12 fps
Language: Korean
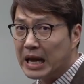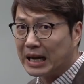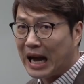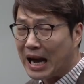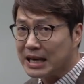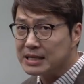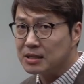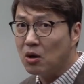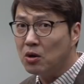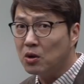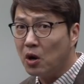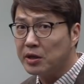각
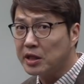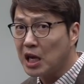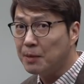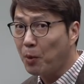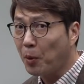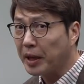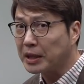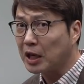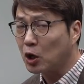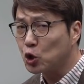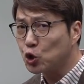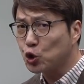선거인단을
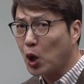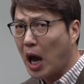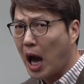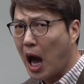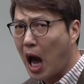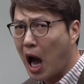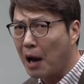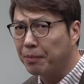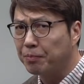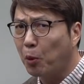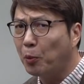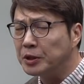뽑겠다고 쫙
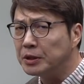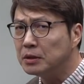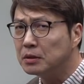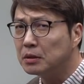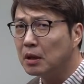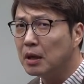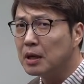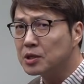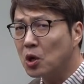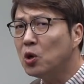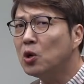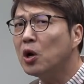뽑은
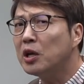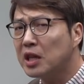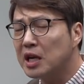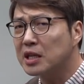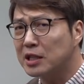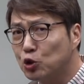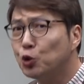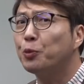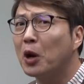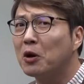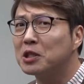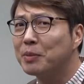선거인단에 사실
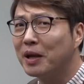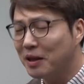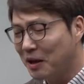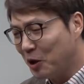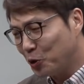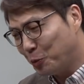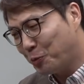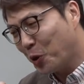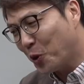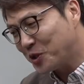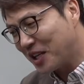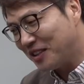투표한 거지만
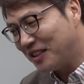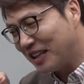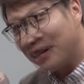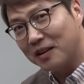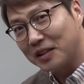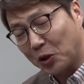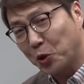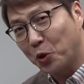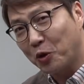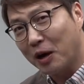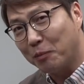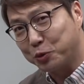투표용지에는
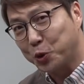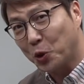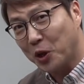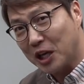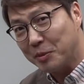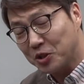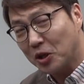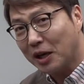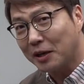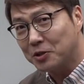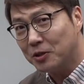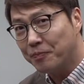대통령과 부통령의 이름이 써있다
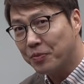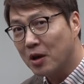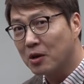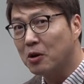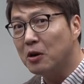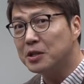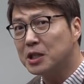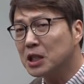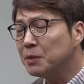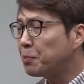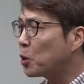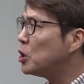그랬죠? 그걸
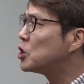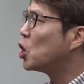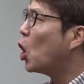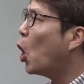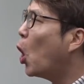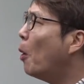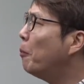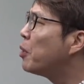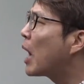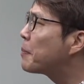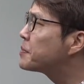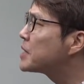찍은 표를 전부
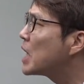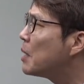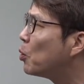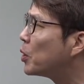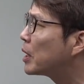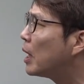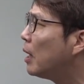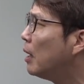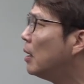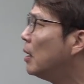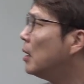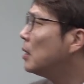합산해 보니까
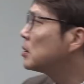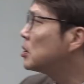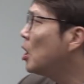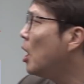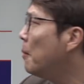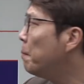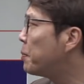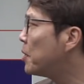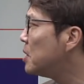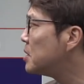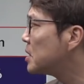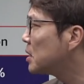
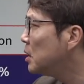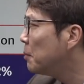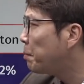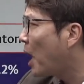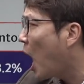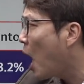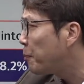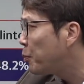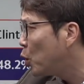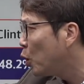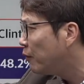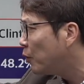트럼프를 찍은
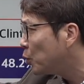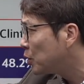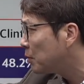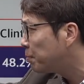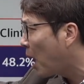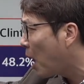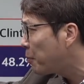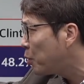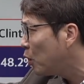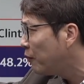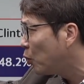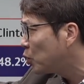파퓰러 보우트,
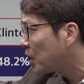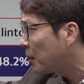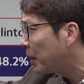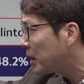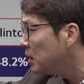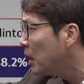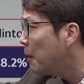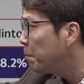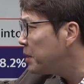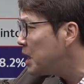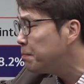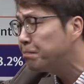파퓰러 보우트란 말은
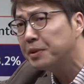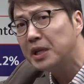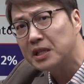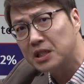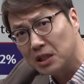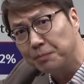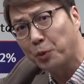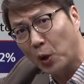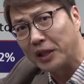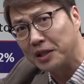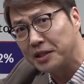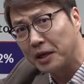피플이 찍은
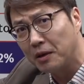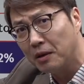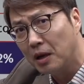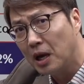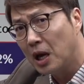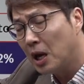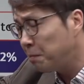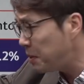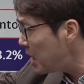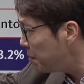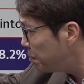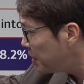표란 뜻이에요.
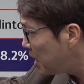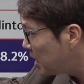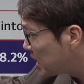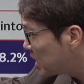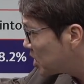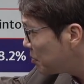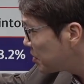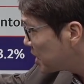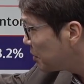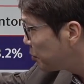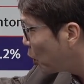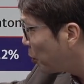피플이 직접
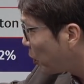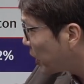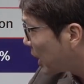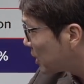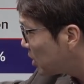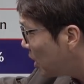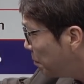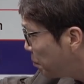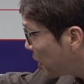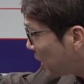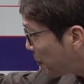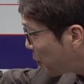찍은 표를 보니까
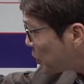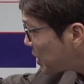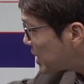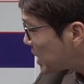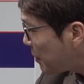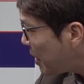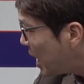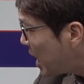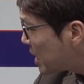트럼프에다 표시한 사람이